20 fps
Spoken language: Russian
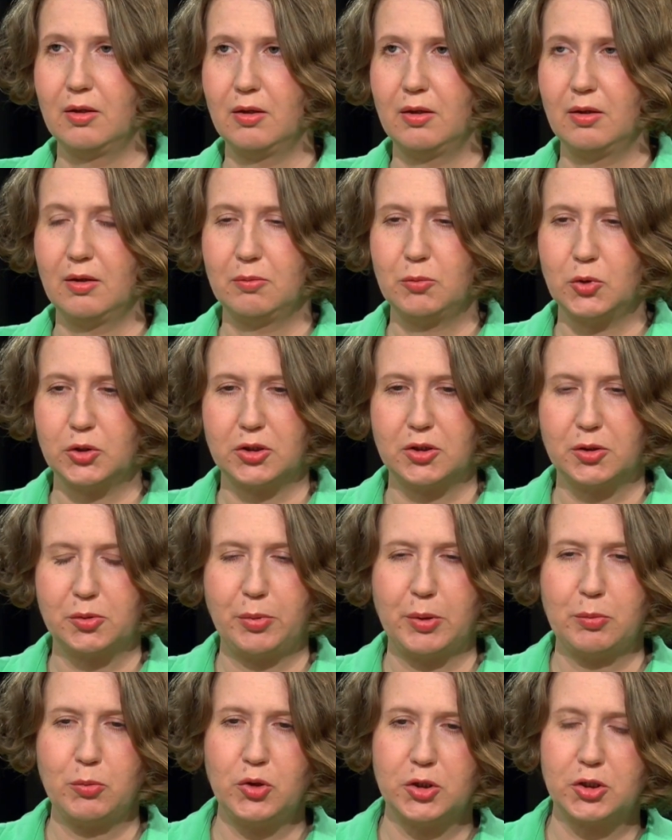А,
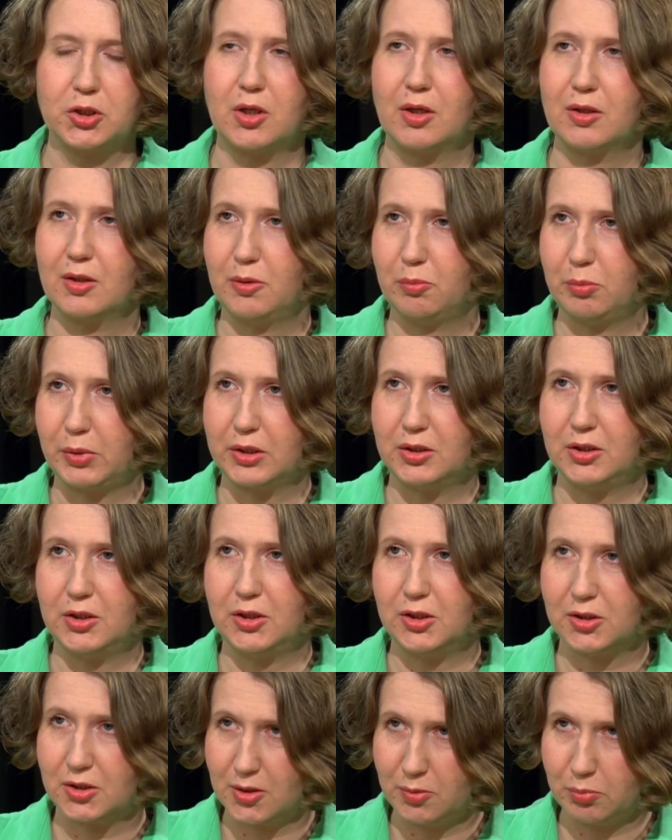можешь помочь как-то
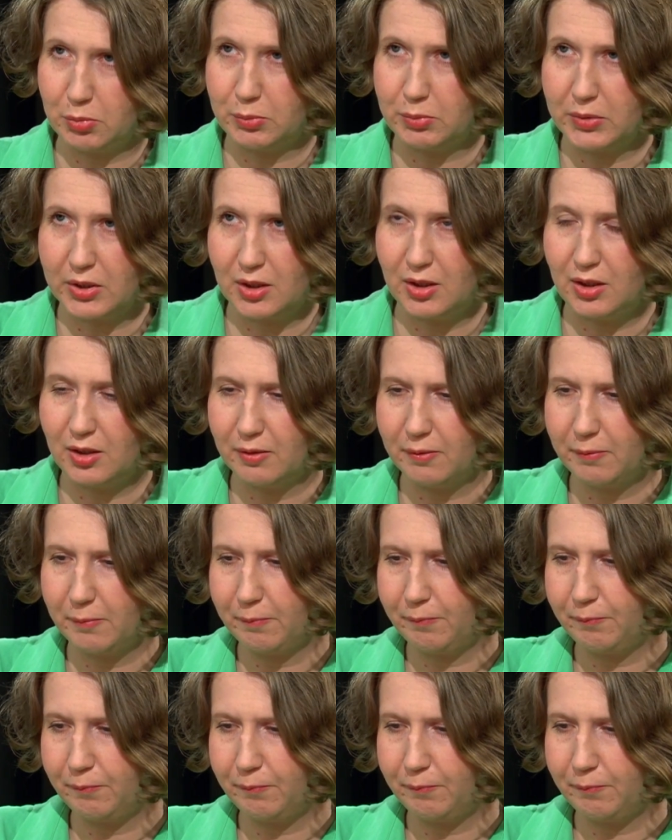практически, помоги.